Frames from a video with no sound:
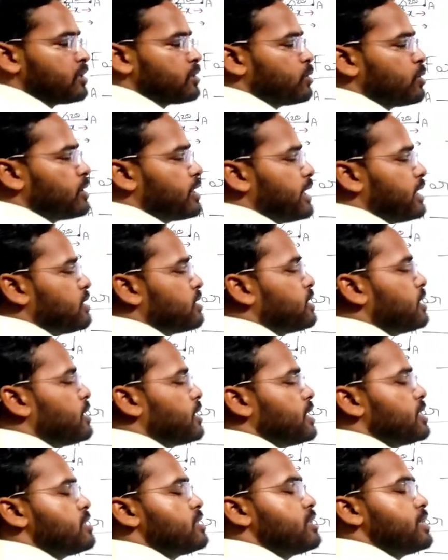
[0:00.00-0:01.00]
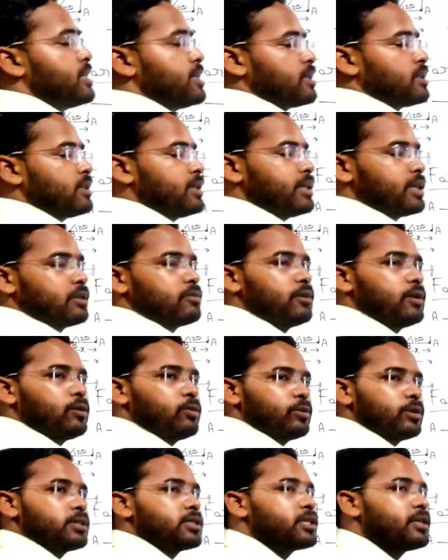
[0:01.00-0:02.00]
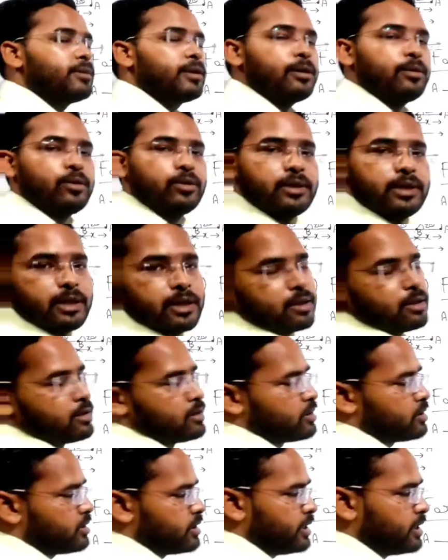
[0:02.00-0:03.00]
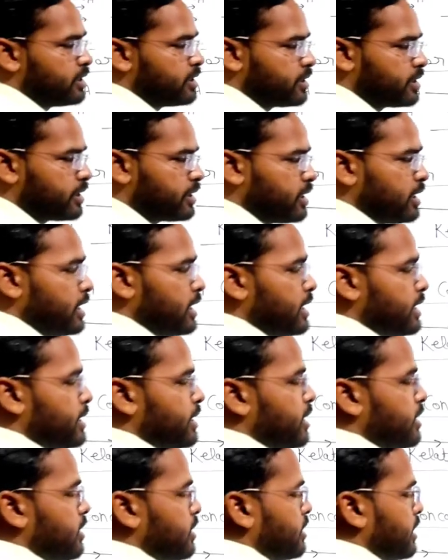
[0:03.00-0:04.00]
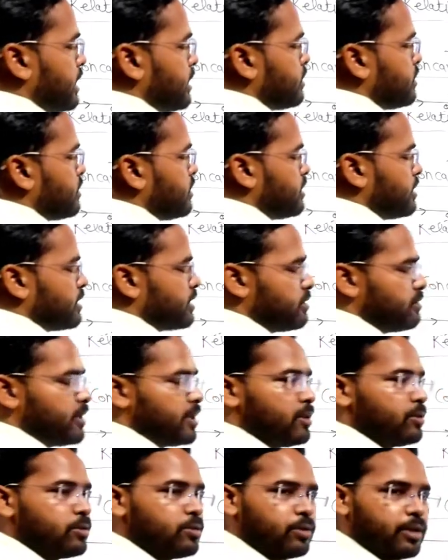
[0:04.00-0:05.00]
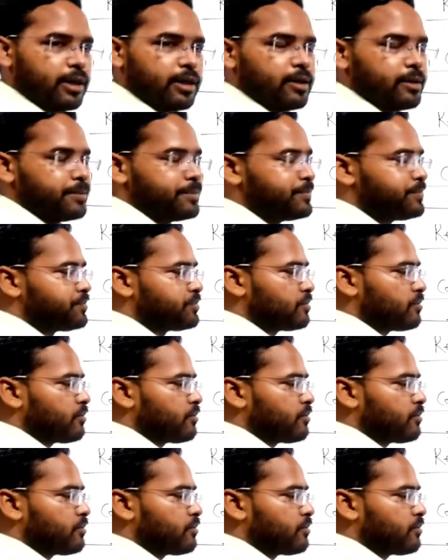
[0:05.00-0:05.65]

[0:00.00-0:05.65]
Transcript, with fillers: तो टेन थीटा इज नियरली इक्वल टू किसके बराबर हो जाएगा थीटा के यानी टेन थीटा की वैल्यू जो है ना